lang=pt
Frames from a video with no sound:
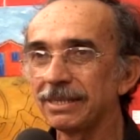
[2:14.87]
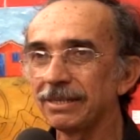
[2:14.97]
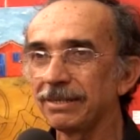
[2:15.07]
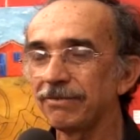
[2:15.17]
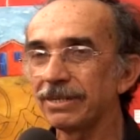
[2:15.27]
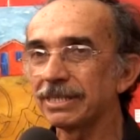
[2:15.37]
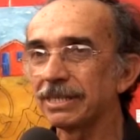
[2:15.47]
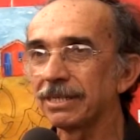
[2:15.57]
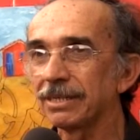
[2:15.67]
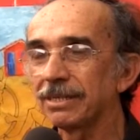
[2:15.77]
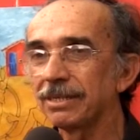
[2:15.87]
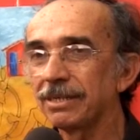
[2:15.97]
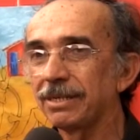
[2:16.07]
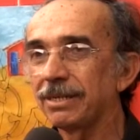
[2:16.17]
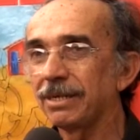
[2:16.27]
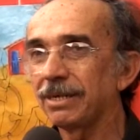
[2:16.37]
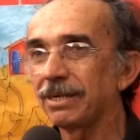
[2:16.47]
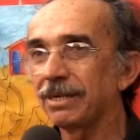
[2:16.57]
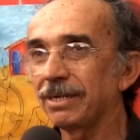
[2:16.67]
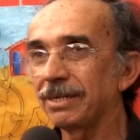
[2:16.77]
de, de fazer
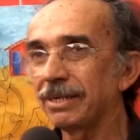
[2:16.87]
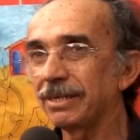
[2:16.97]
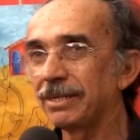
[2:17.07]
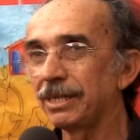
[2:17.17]
é,